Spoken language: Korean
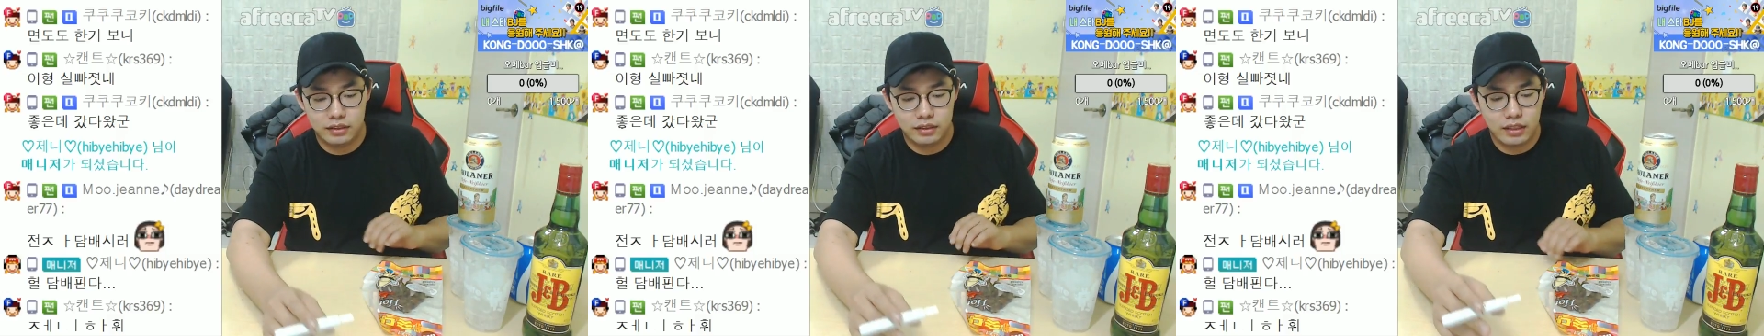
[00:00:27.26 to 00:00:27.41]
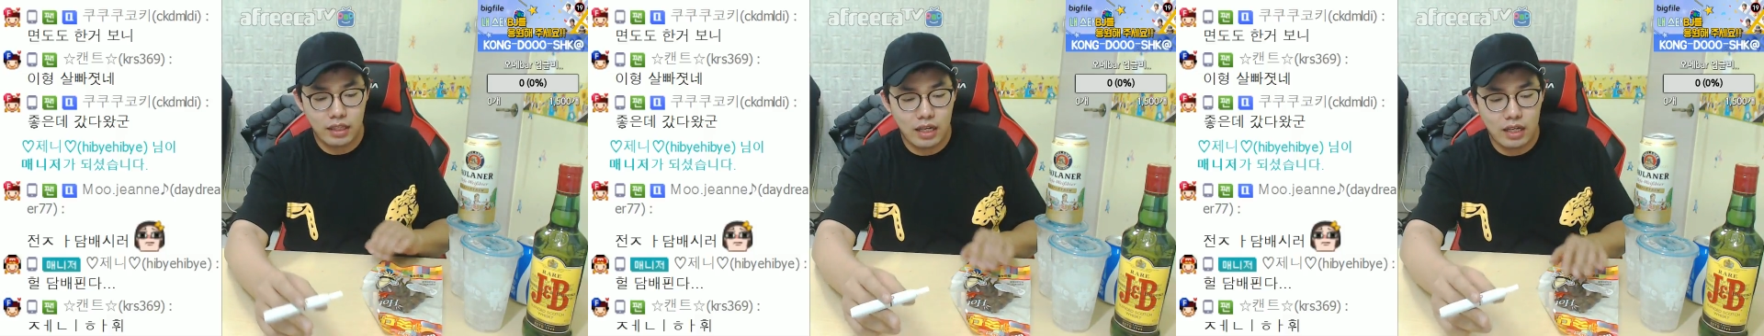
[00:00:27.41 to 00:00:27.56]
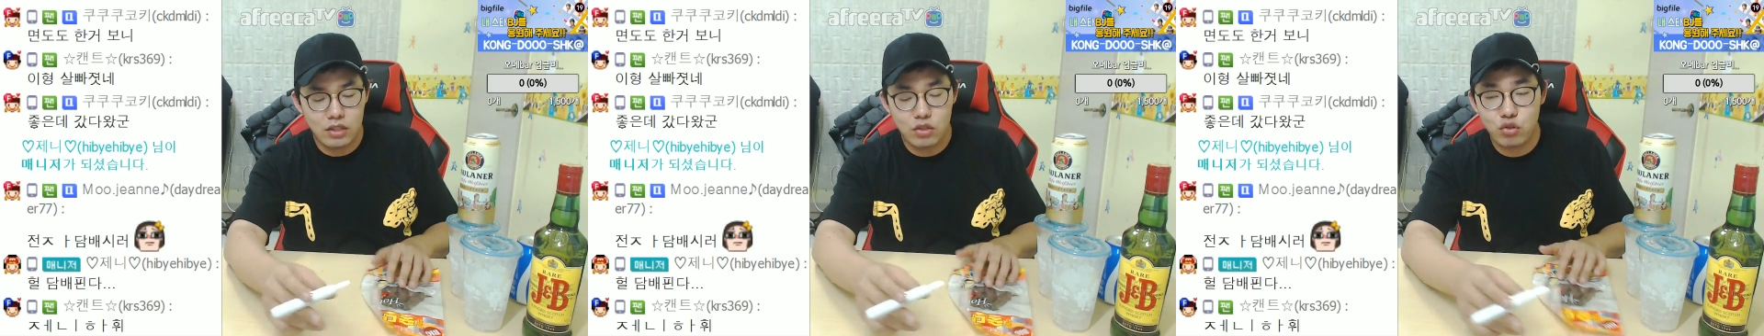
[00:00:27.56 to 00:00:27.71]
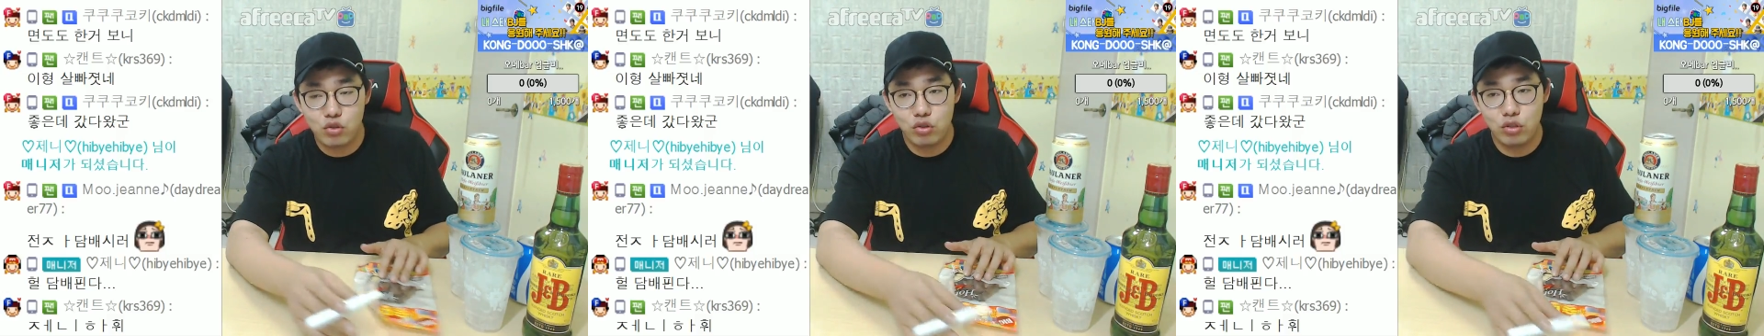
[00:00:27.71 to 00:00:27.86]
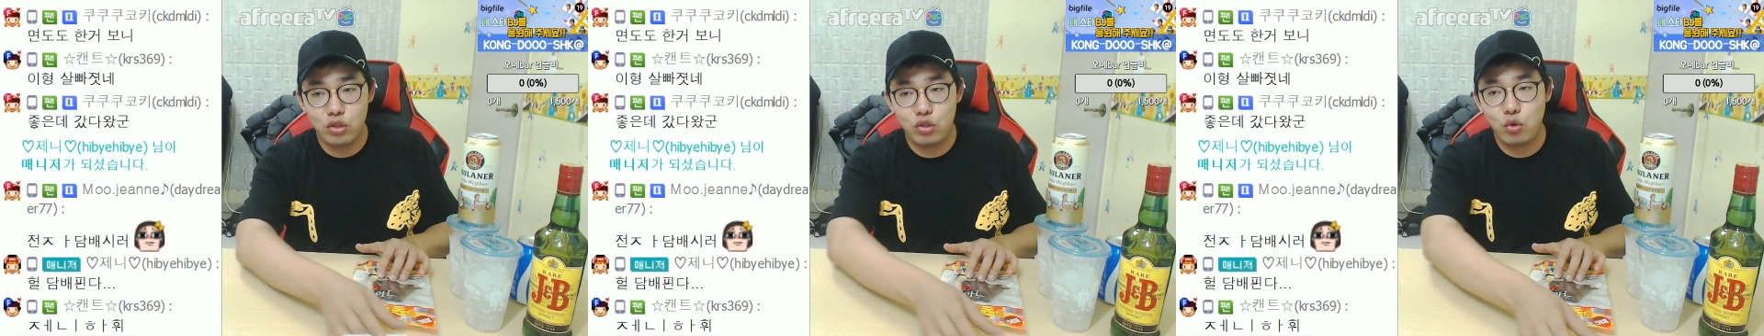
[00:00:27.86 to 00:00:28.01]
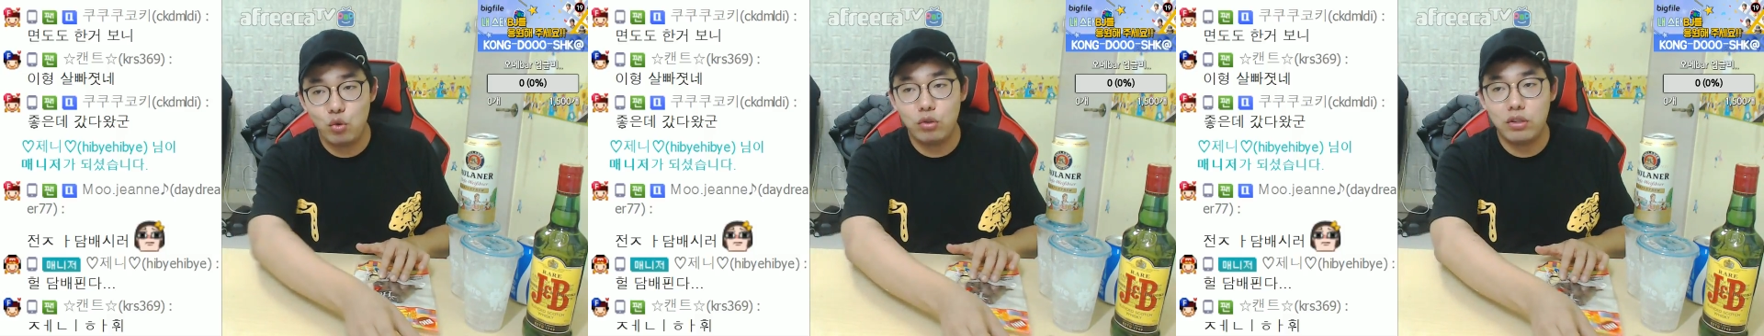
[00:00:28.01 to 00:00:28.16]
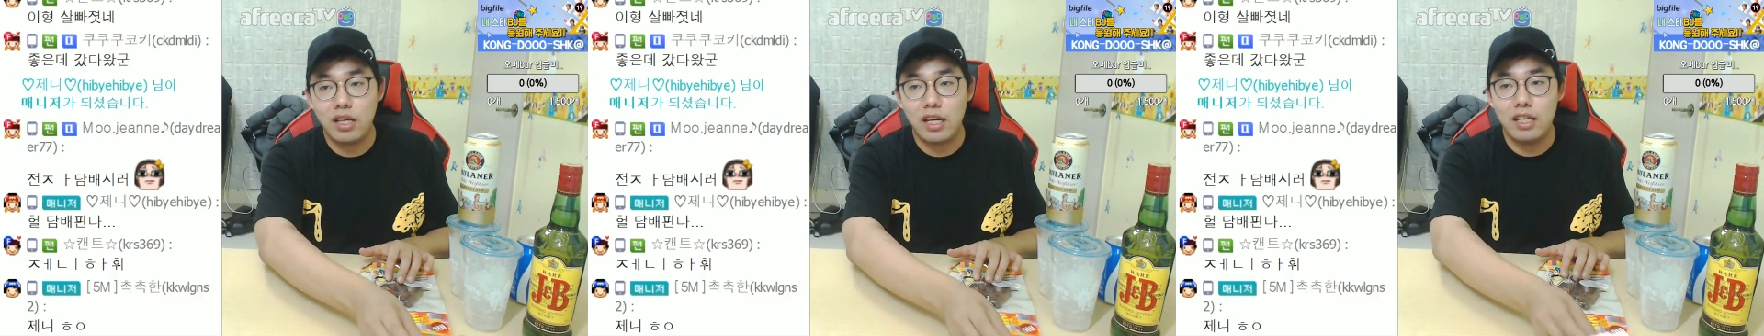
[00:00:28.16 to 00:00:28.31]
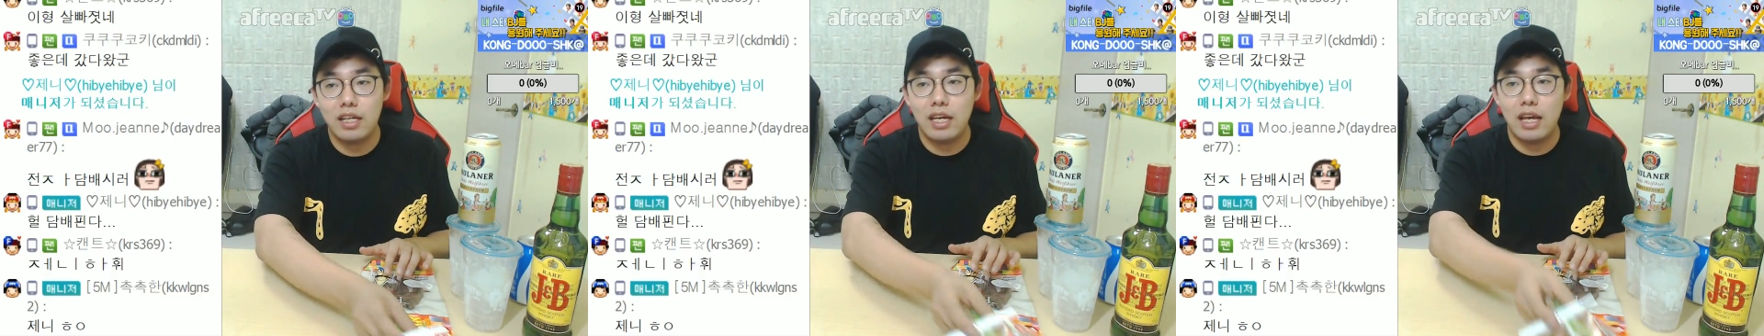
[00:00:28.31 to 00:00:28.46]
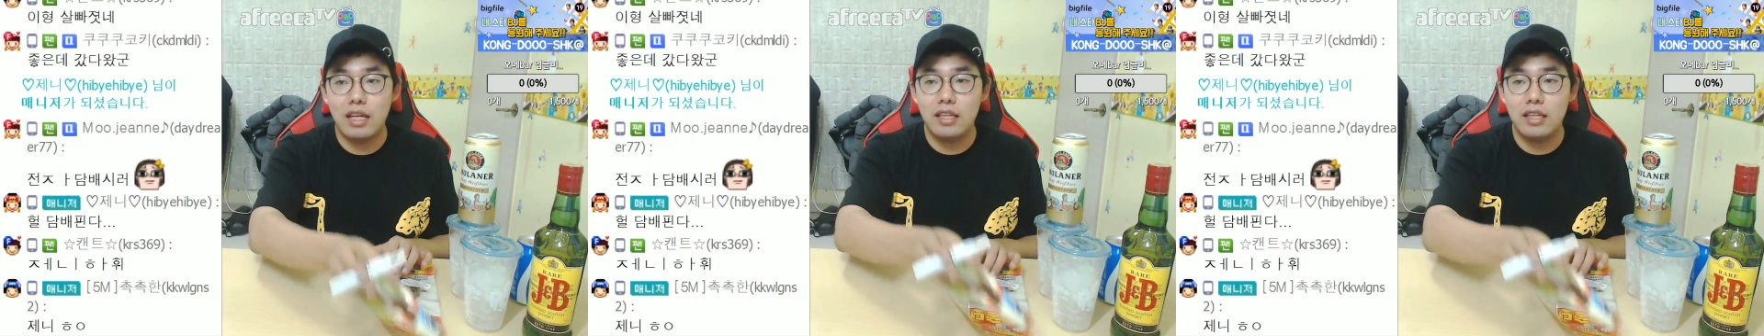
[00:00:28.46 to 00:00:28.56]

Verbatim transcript: 안주는 숄다리